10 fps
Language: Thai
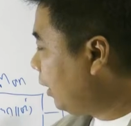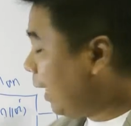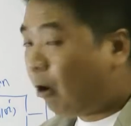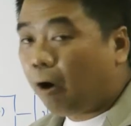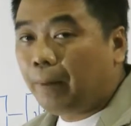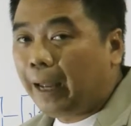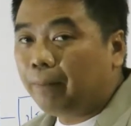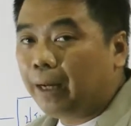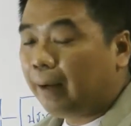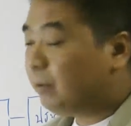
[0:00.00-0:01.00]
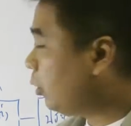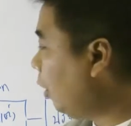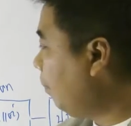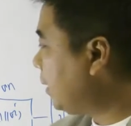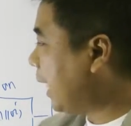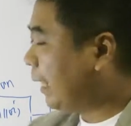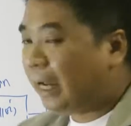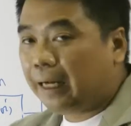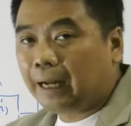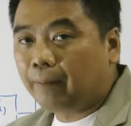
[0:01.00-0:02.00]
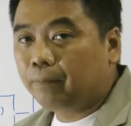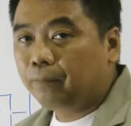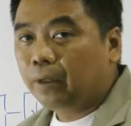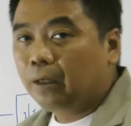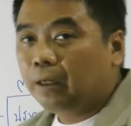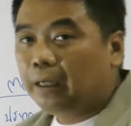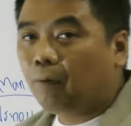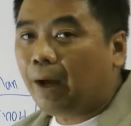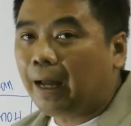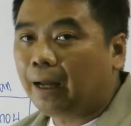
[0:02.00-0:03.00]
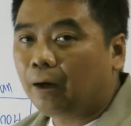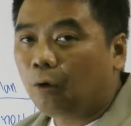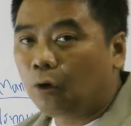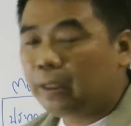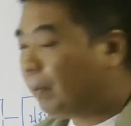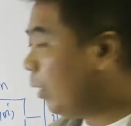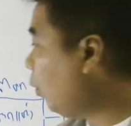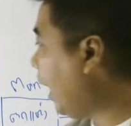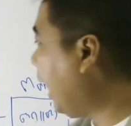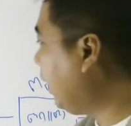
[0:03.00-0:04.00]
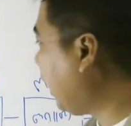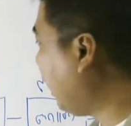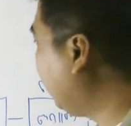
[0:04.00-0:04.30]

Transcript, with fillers: นักออกแบบนะครับ จะต้องประสานงานกับเรียกว่าคนที่เป็นลูกค้าอีกครั้